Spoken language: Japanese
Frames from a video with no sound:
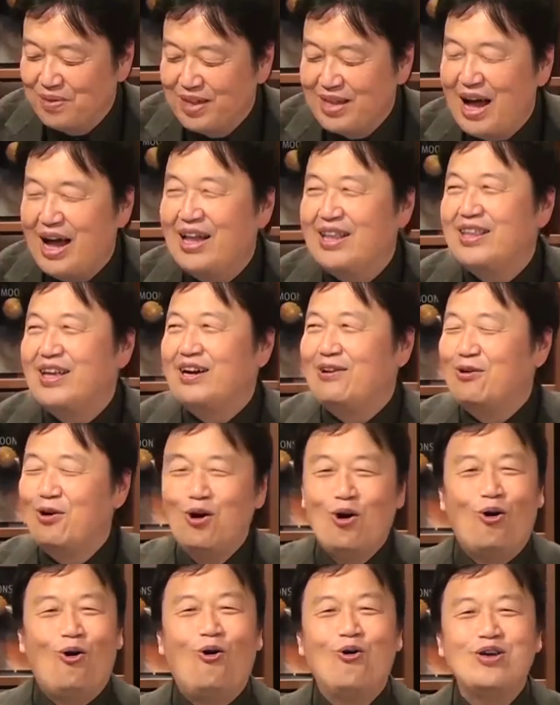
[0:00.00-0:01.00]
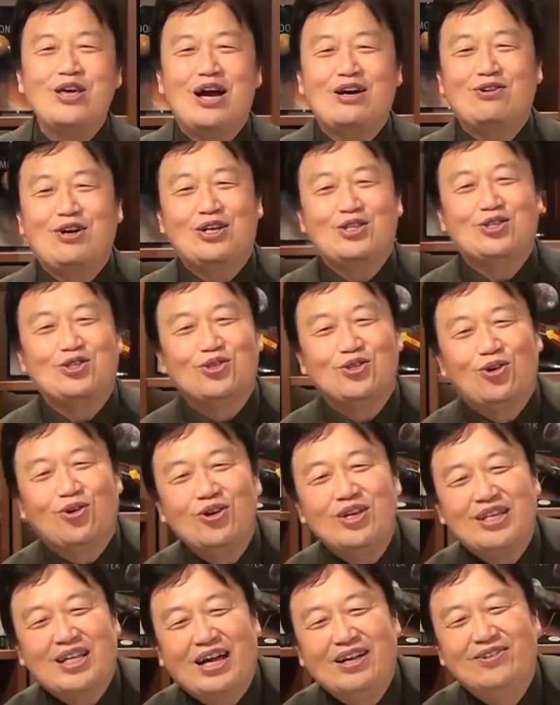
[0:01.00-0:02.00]
なんだろう翻訳がす
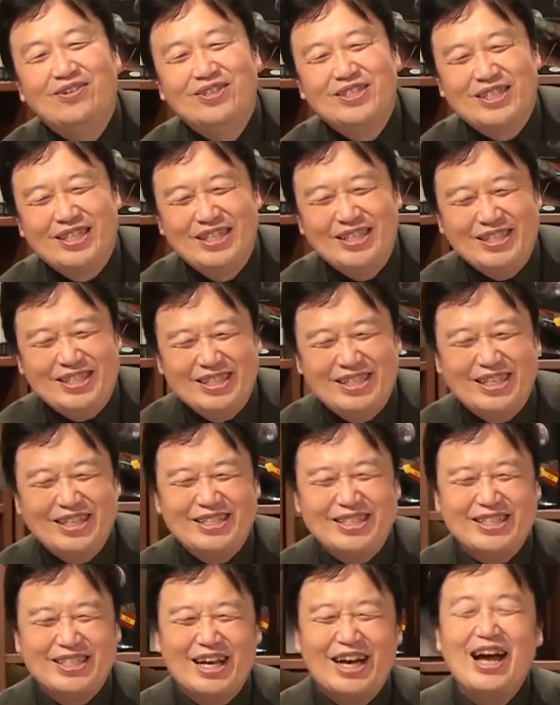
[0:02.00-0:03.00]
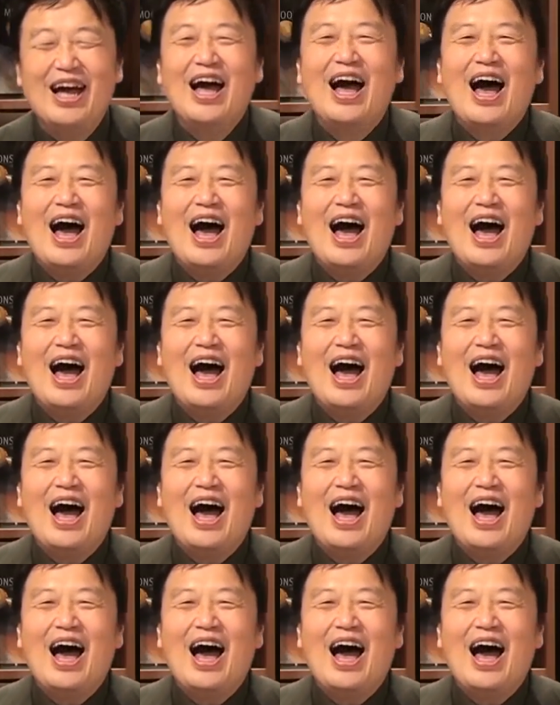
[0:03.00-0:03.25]
ごい楽しいしですね